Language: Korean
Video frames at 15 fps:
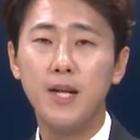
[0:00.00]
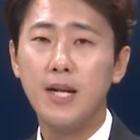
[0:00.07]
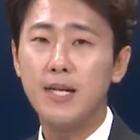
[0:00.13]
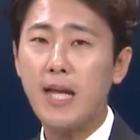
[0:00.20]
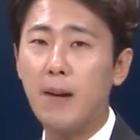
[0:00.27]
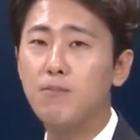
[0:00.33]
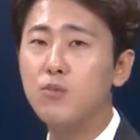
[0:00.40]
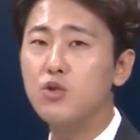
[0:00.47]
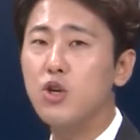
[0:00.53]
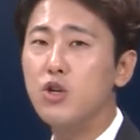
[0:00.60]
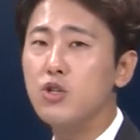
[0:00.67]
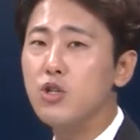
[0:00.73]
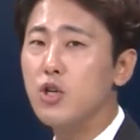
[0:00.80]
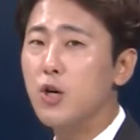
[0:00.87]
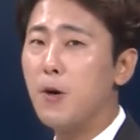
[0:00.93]

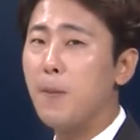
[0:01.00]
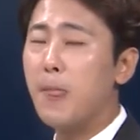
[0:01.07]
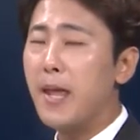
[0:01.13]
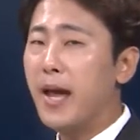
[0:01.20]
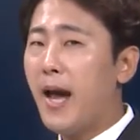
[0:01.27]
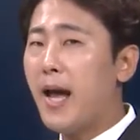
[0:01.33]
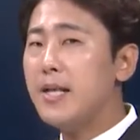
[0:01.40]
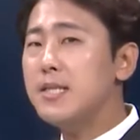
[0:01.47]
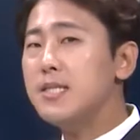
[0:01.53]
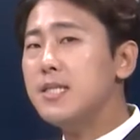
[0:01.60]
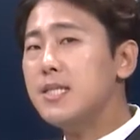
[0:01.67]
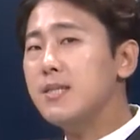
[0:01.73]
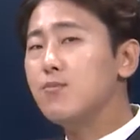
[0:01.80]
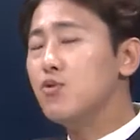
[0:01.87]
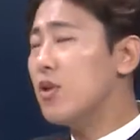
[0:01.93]
단문형은요 한
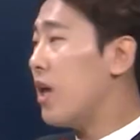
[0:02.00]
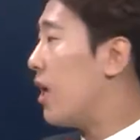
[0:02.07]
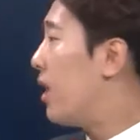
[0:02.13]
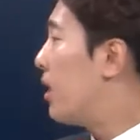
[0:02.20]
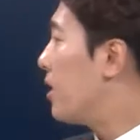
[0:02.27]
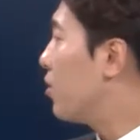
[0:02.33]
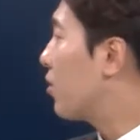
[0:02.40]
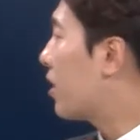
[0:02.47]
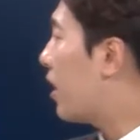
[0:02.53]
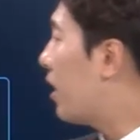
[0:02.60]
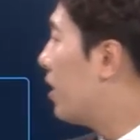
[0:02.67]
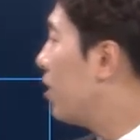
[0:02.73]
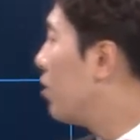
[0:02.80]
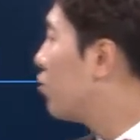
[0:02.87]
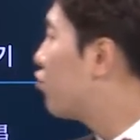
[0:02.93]
지문에 이렇게
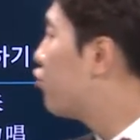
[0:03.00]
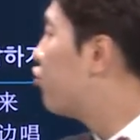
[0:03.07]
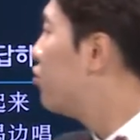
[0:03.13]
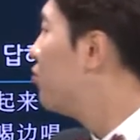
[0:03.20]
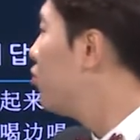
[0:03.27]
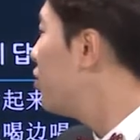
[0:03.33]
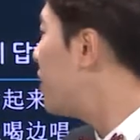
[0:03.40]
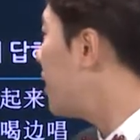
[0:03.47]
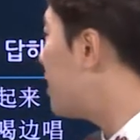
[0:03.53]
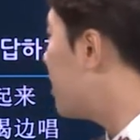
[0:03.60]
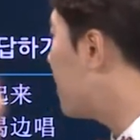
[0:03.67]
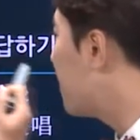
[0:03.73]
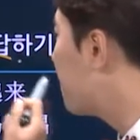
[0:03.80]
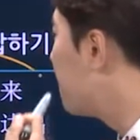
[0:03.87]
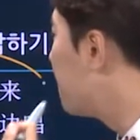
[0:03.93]
두 문제씩